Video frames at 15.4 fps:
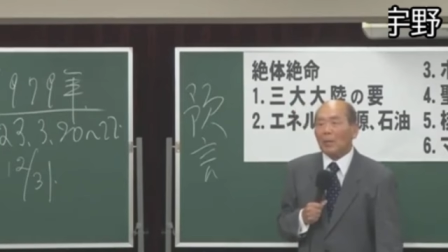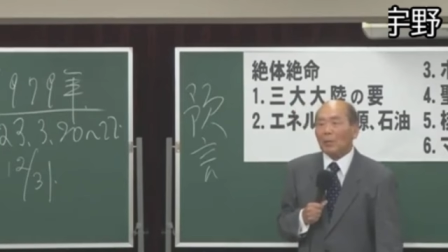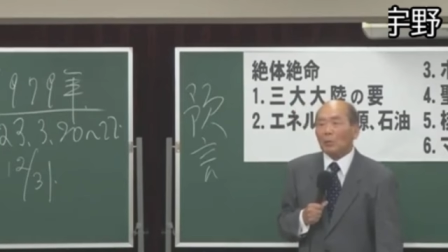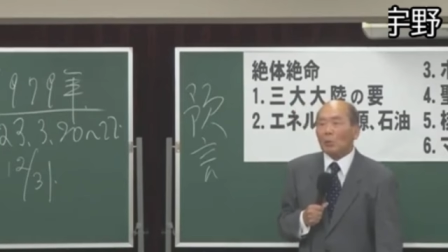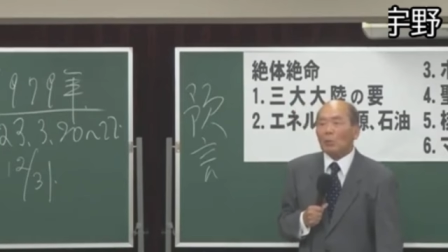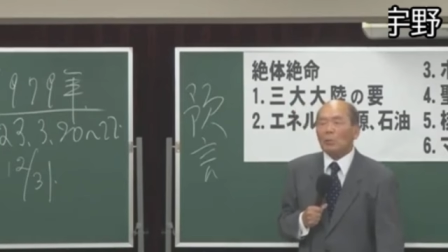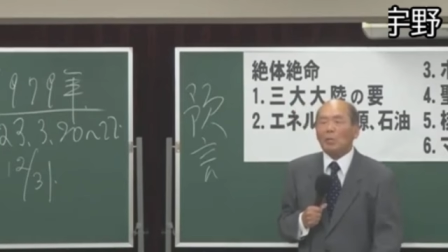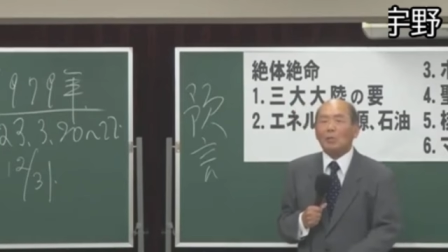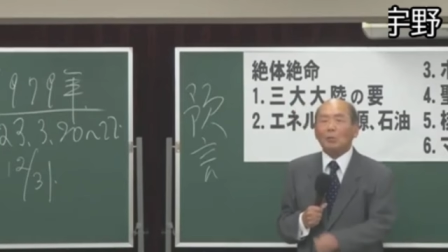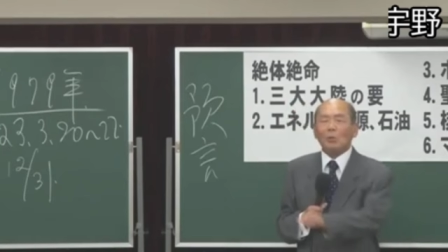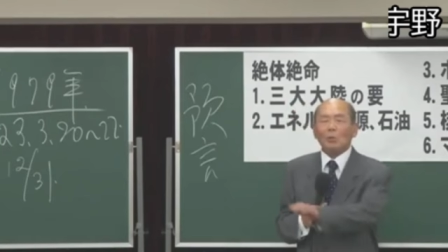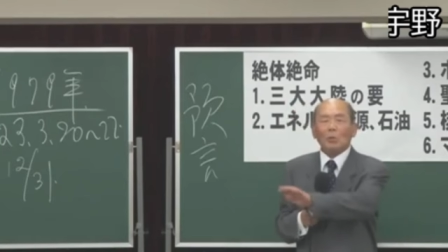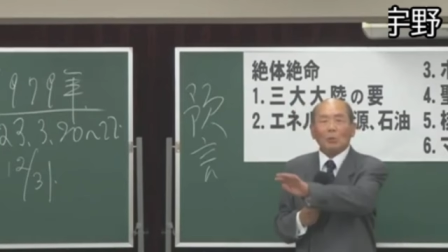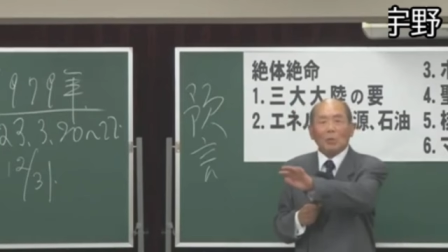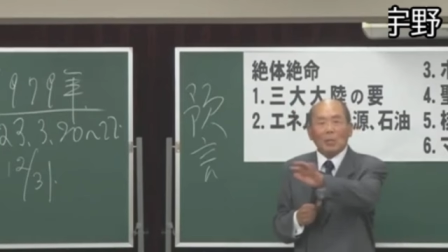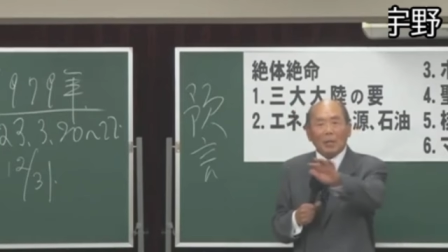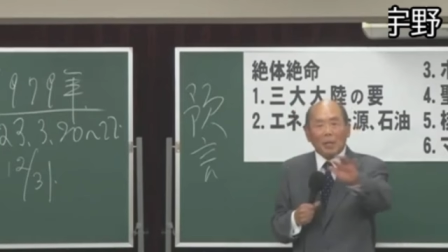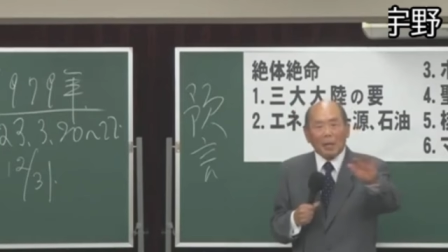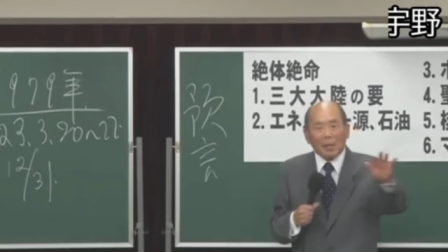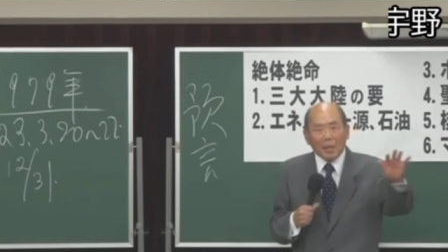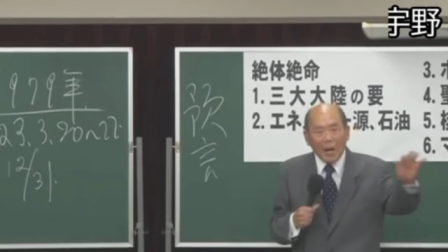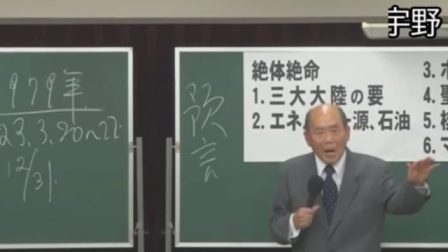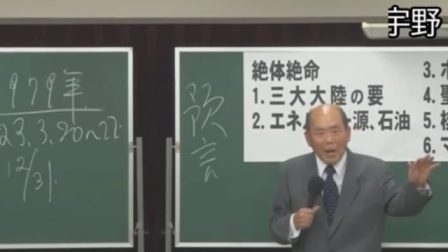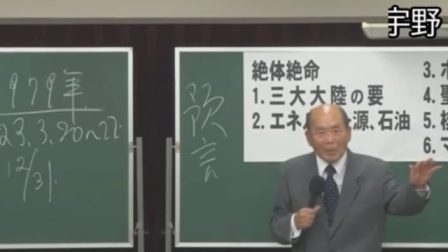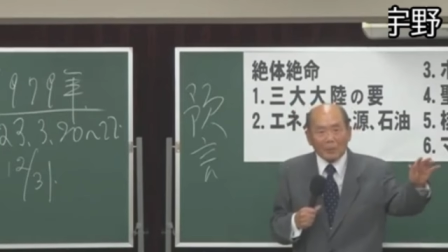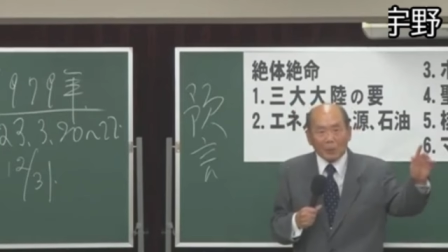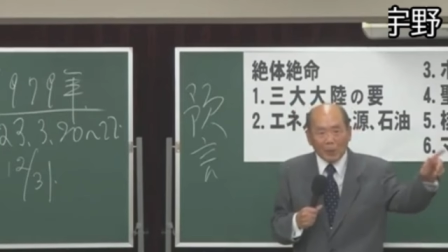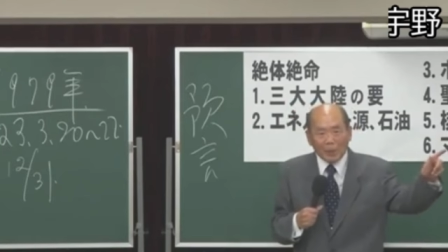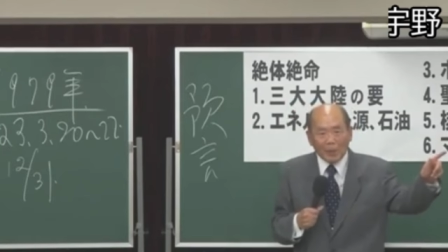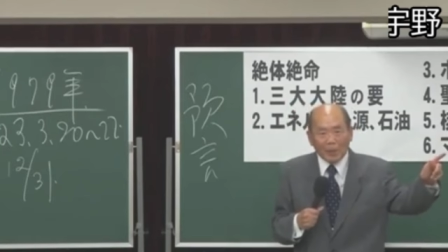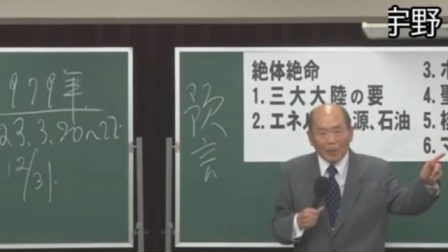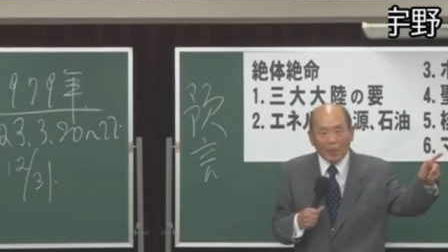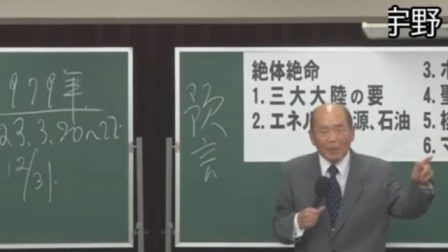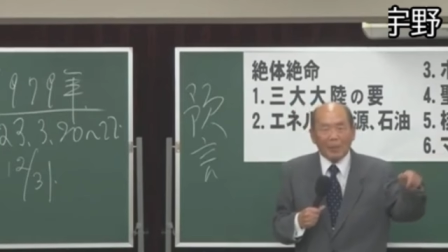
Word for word: そしてその人間が次